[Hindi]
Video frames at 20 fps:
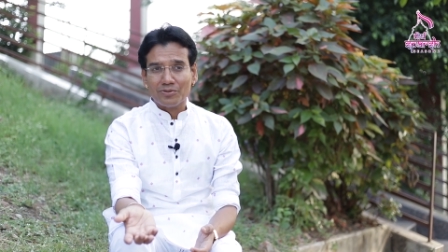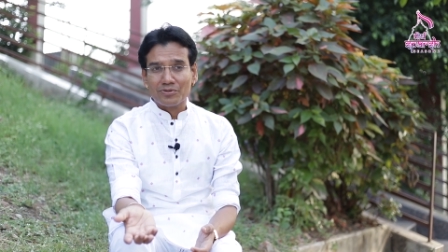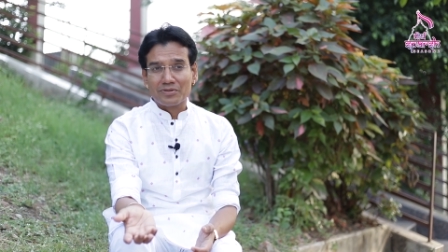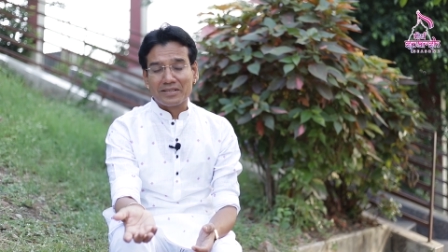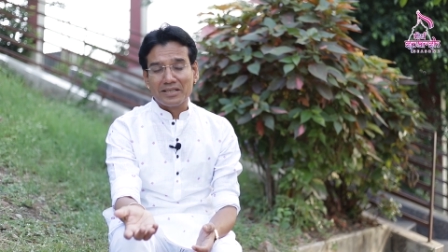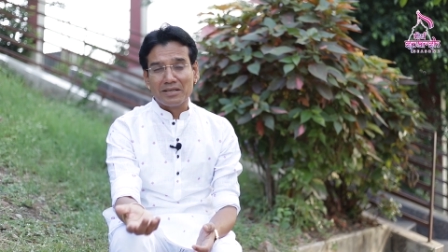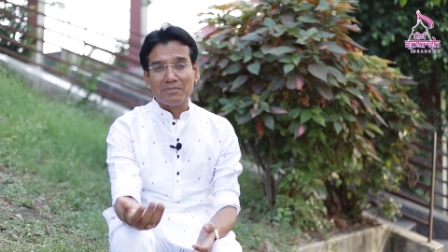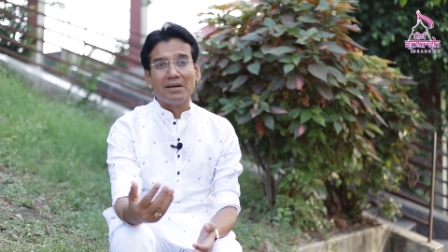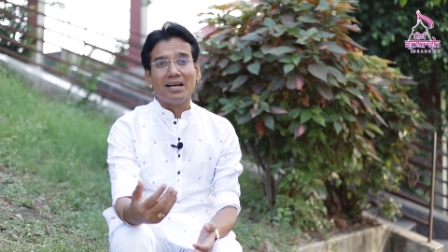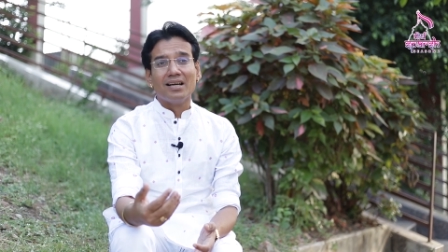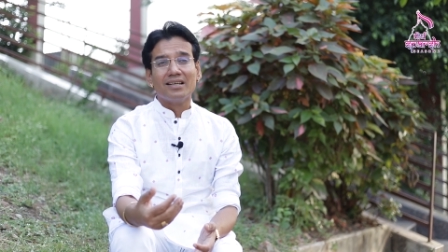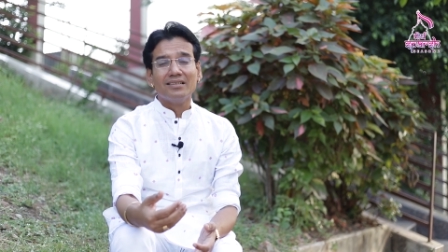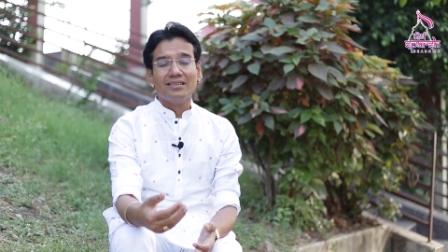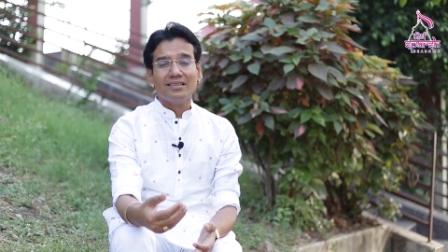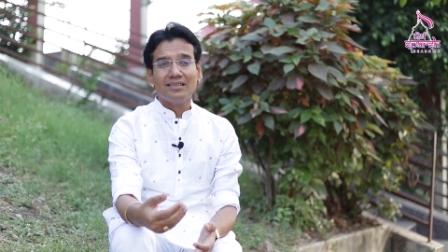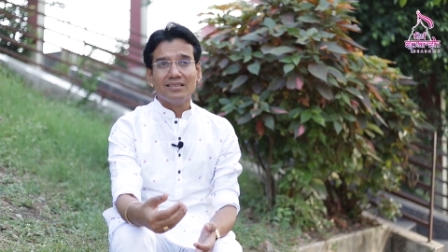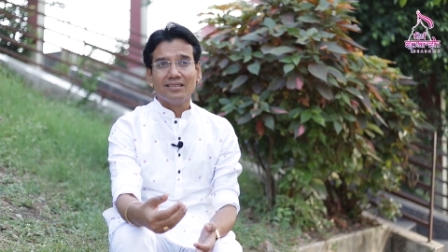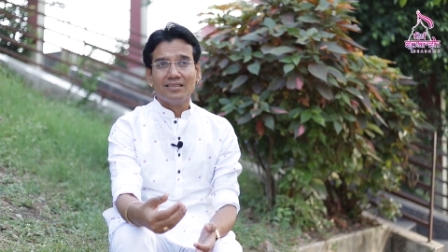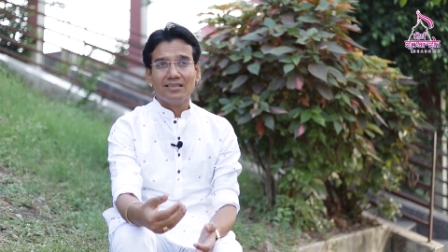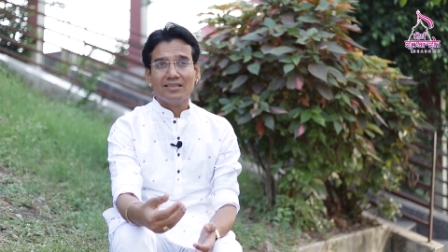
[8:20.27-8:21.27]
उसके बाद
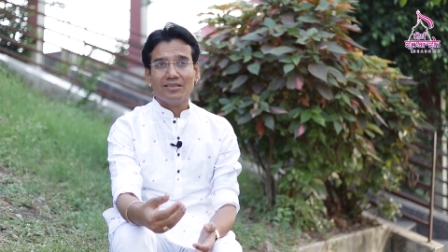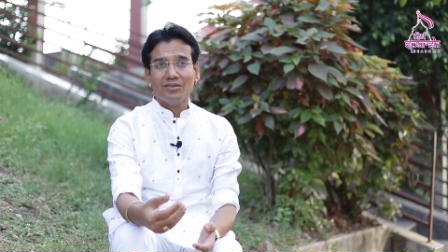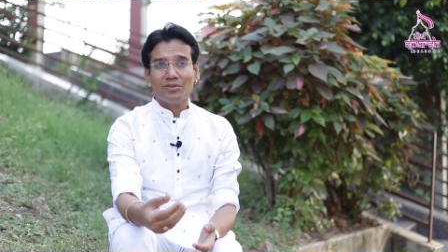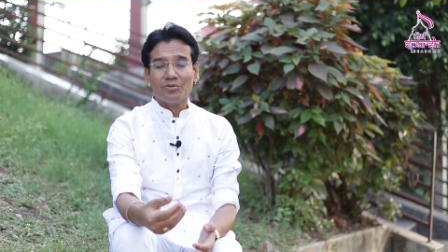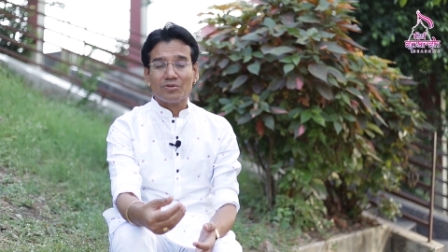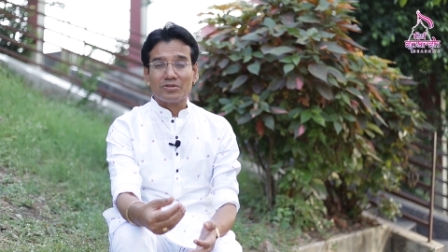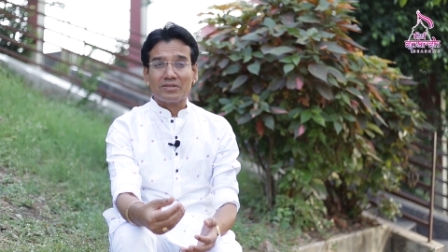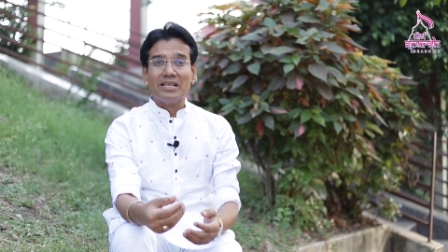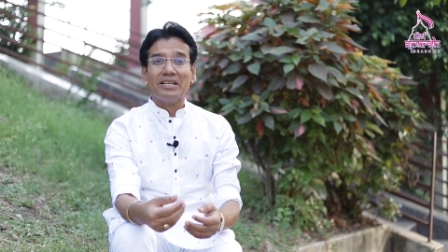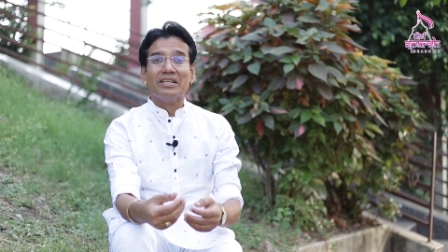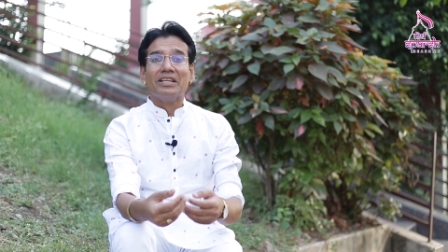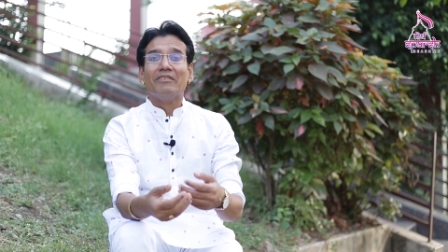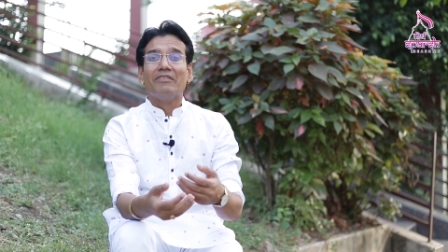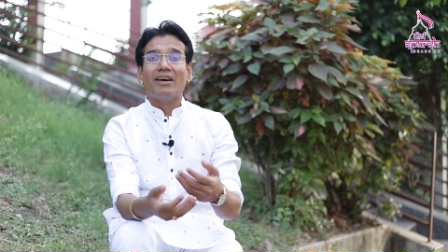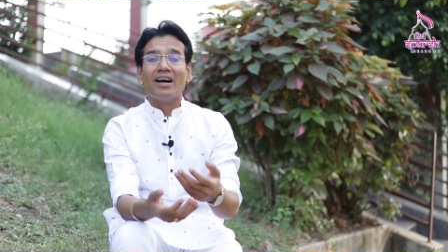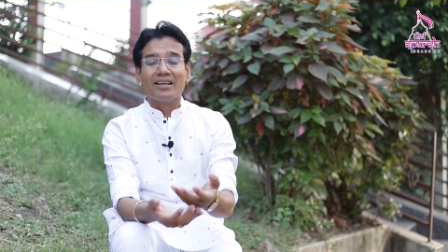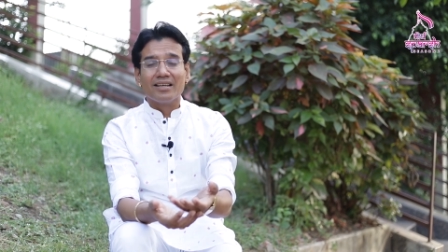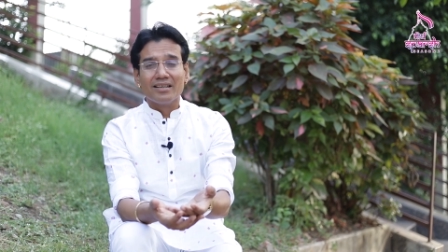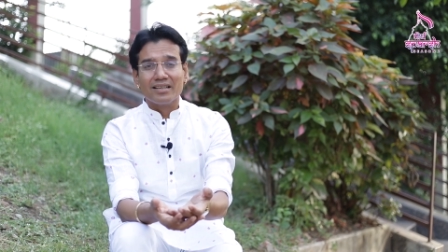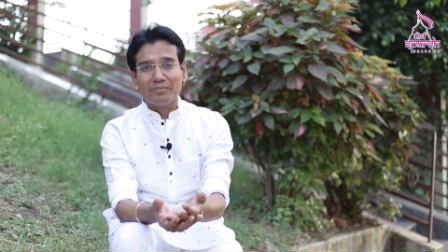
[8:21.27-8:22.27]
उसने
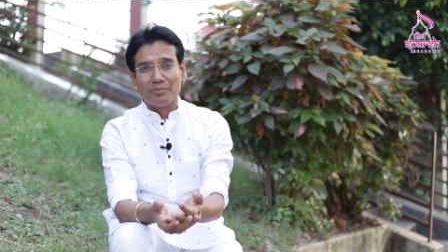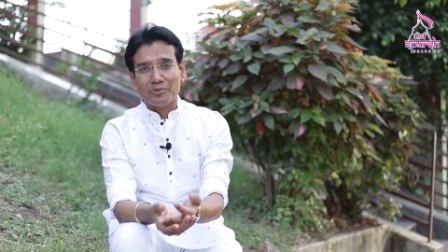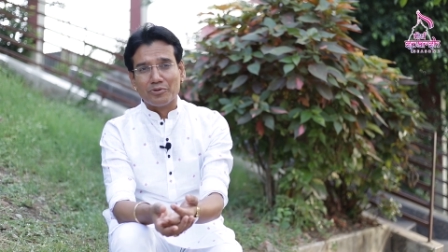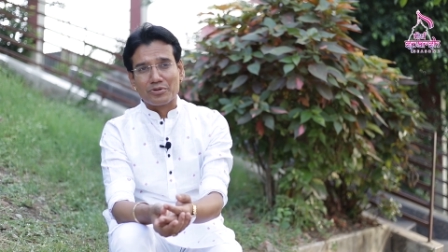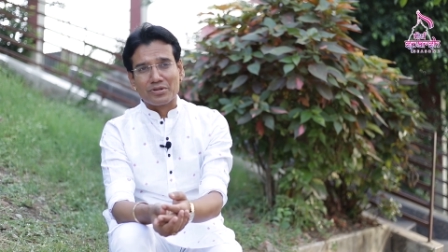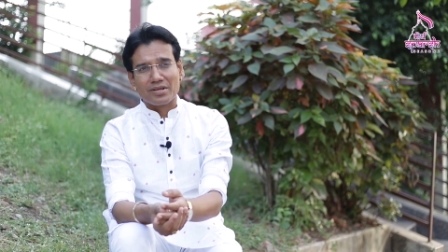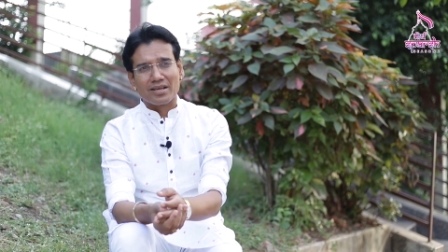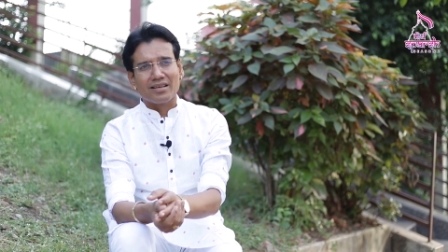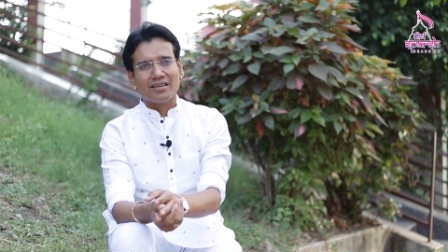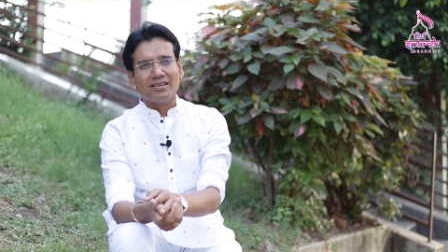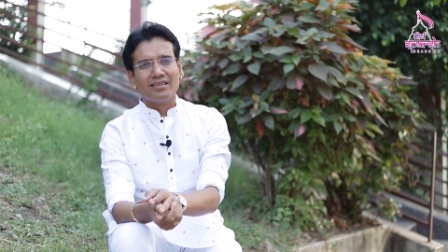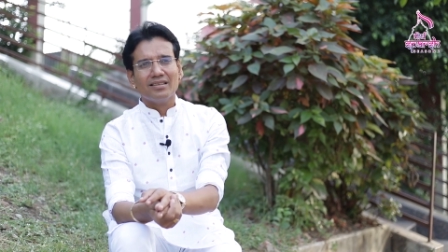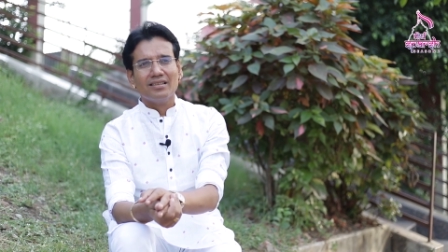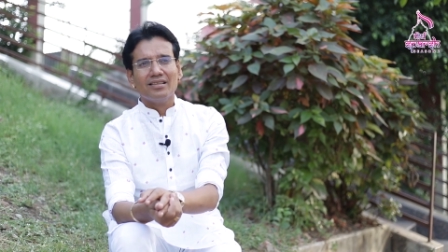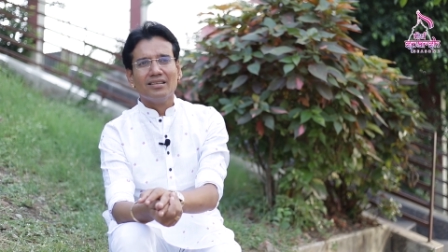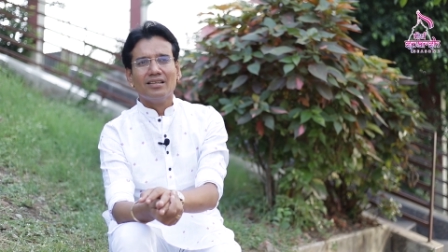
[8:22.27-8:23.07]
निवारण पूछा